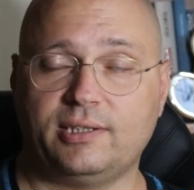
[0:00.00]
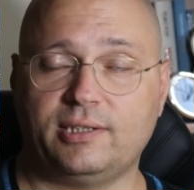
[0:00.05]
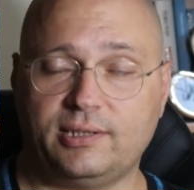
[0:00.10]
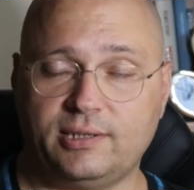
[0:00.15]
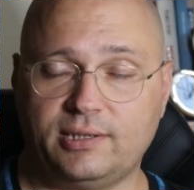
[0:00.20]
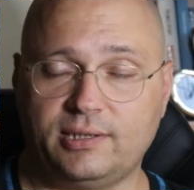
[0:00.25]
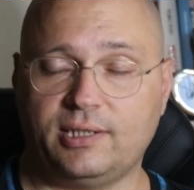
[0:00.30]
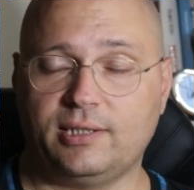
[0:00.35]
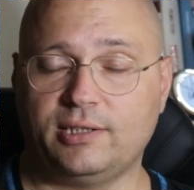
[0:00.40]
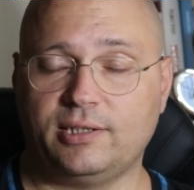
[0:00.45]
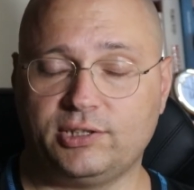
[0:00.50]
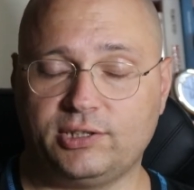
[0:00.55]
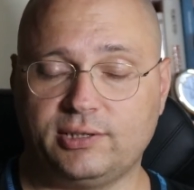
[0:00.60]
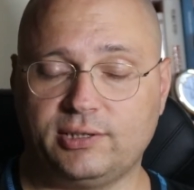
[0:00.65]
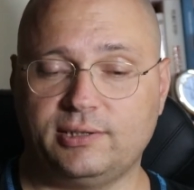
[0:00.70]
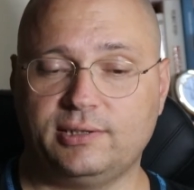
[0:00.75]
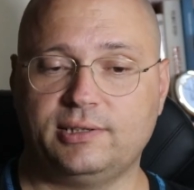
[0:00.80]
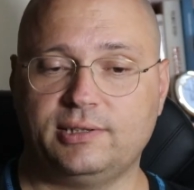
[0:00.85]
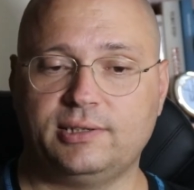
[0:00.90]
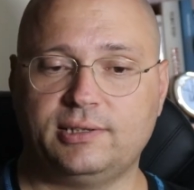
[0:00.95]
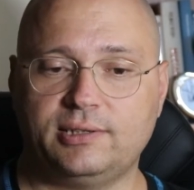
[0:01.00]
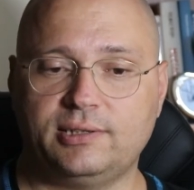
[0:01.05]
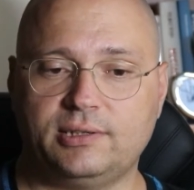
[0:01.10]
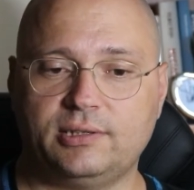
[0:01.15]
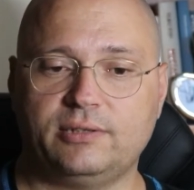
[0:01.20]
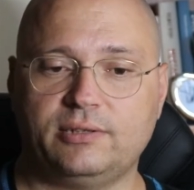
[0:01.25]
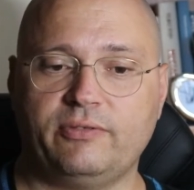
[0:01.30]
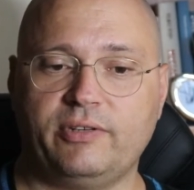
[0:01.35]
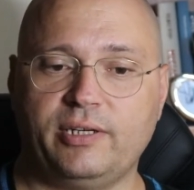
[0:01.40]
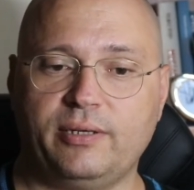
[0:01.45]
e, anlaşıldığı
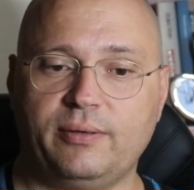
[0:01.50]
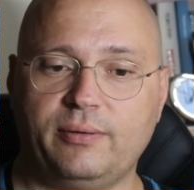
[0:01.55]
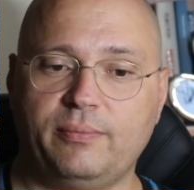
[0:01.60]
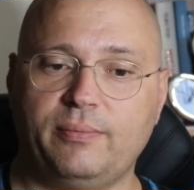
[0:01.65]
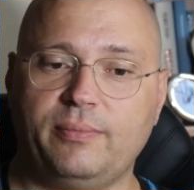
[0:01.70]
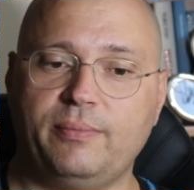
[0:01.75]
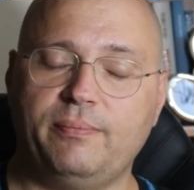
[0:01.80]
e, ve